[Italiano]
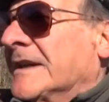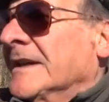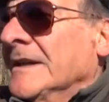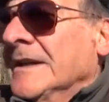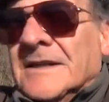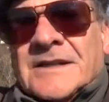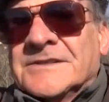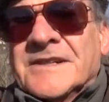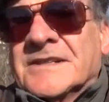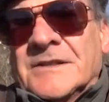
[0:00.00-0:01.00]
che la
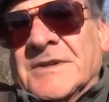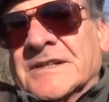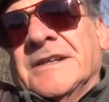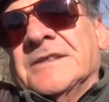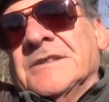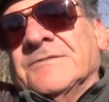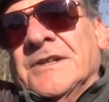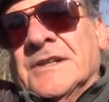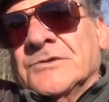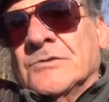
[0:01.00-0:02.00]
gente parcheggia
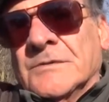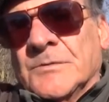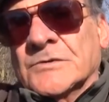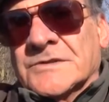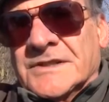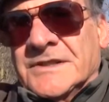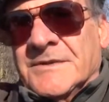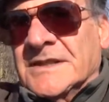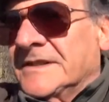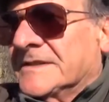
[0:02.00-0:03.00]
fino a giù al ponte di
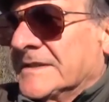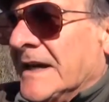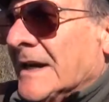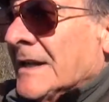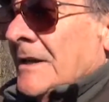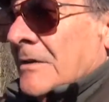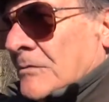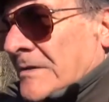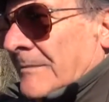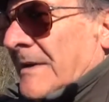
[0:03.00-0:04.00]
Malizia,
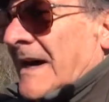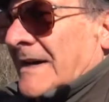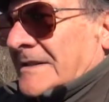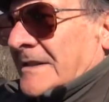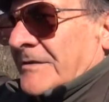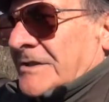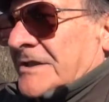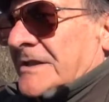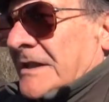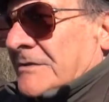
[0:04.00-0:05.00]
una parte
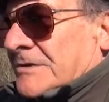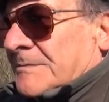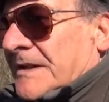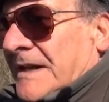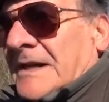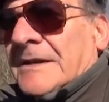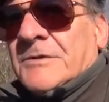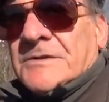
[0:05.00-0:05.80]
vicina all'ospedale